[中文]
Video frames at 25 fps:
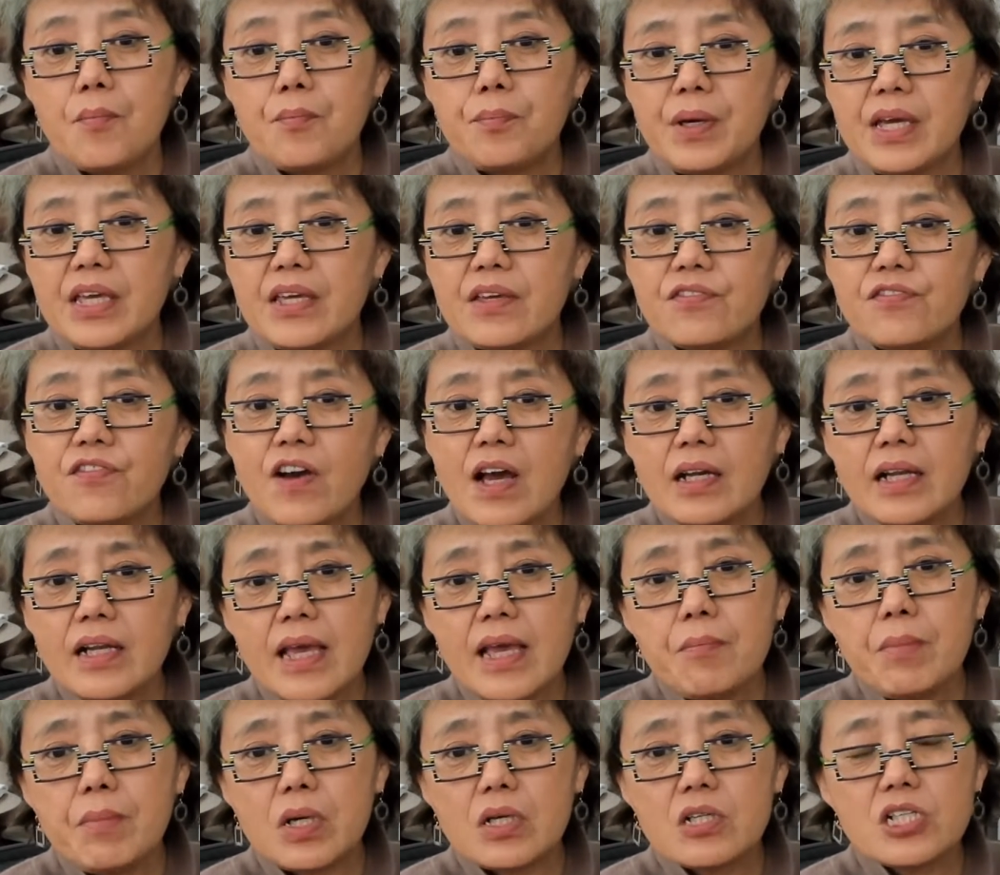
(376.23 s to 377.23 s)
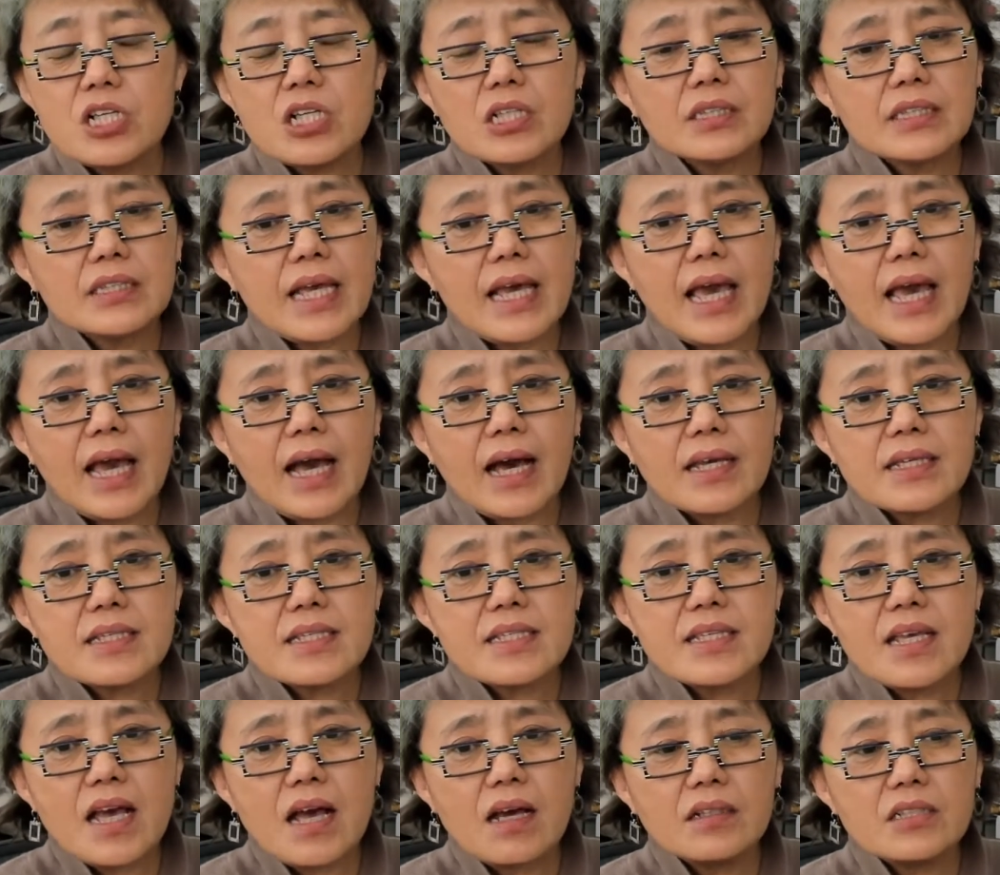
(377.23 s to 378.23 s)
北方联盟正在啊
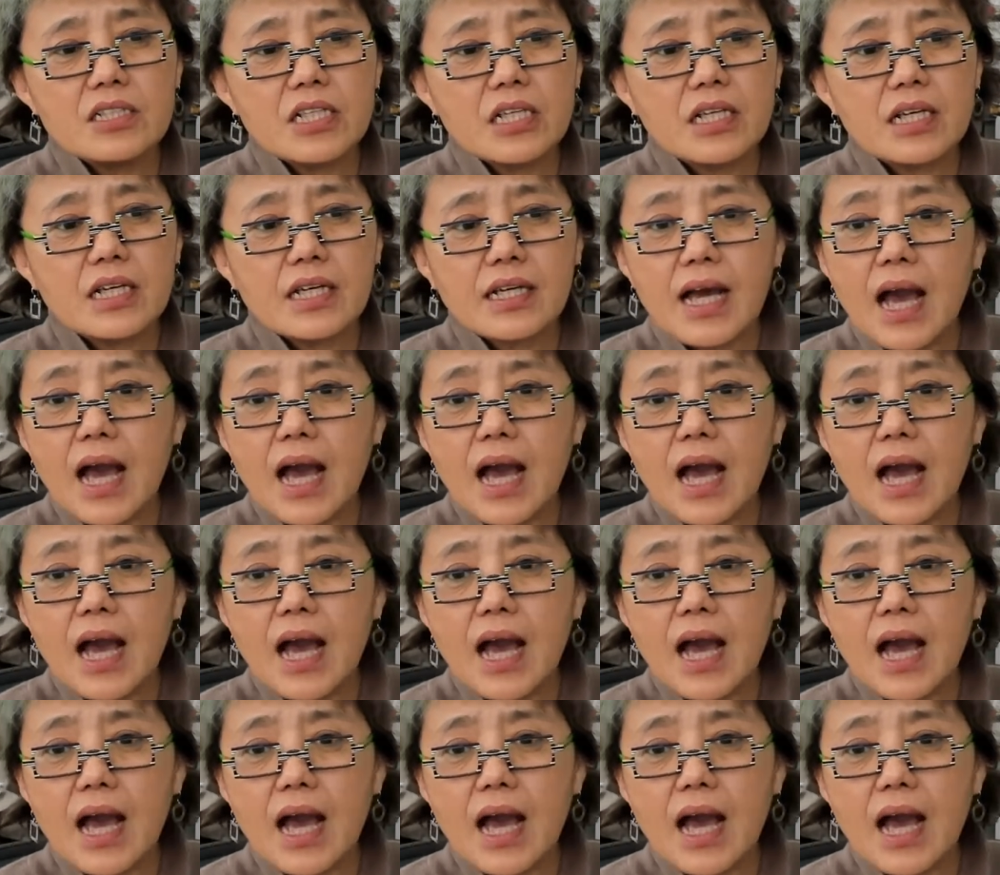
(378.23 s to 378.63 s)
向这个